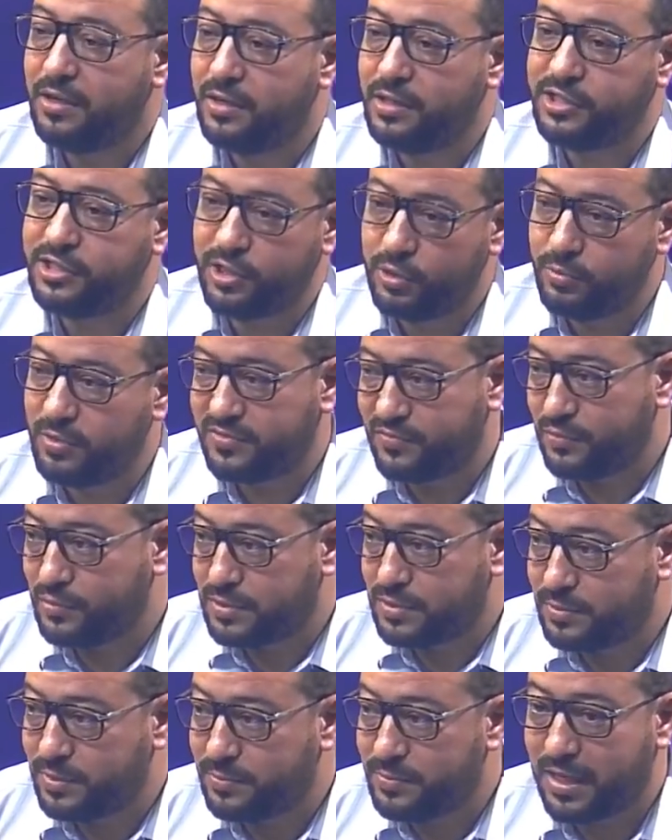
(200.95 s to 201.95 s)
يشريوا بلاش
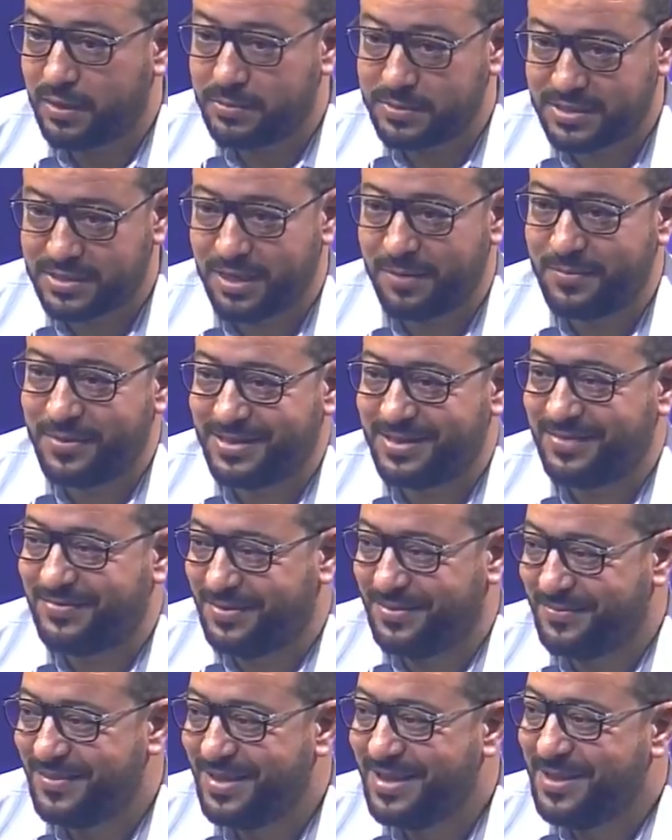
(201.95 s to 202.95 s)
فلوس بالطبيعه باش العباد
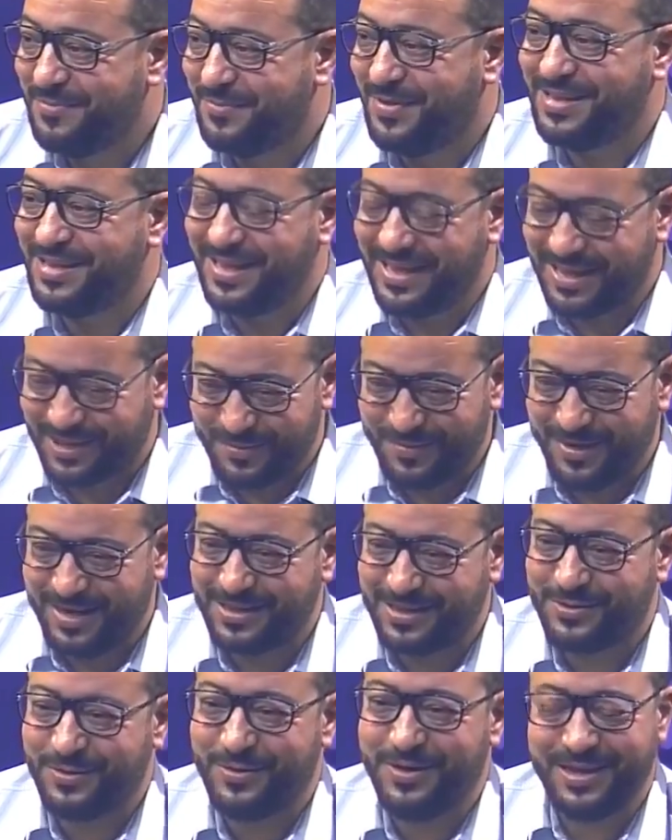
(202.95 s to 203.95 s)
تفهم معناتها ياخذوا من
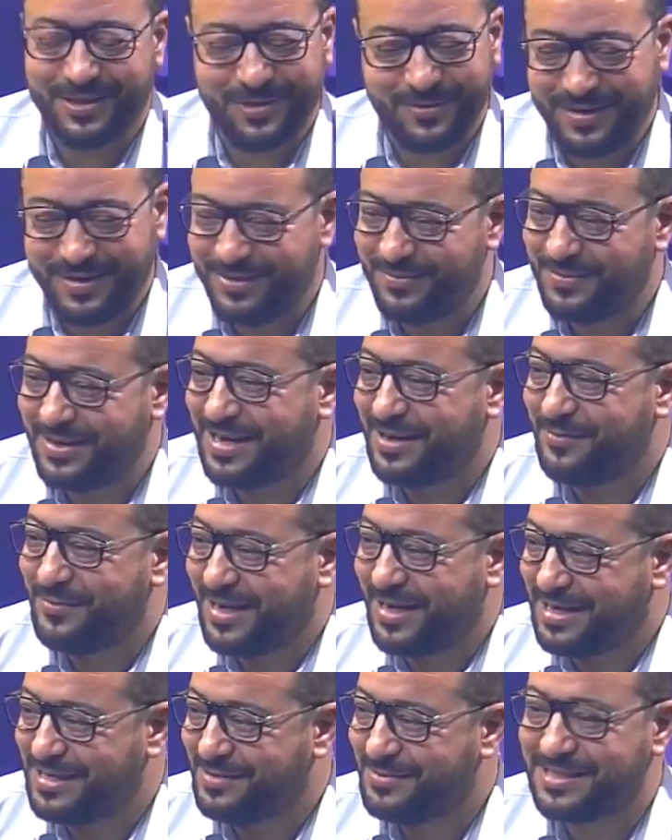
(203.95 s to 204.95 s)
التنويات ومن ما
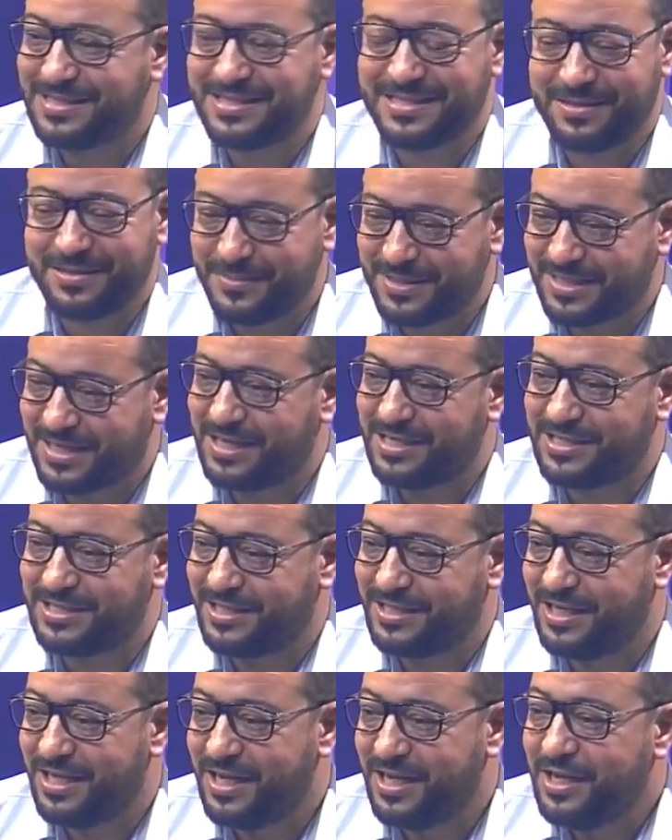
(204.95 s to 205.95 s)
يخلص ما تخلصش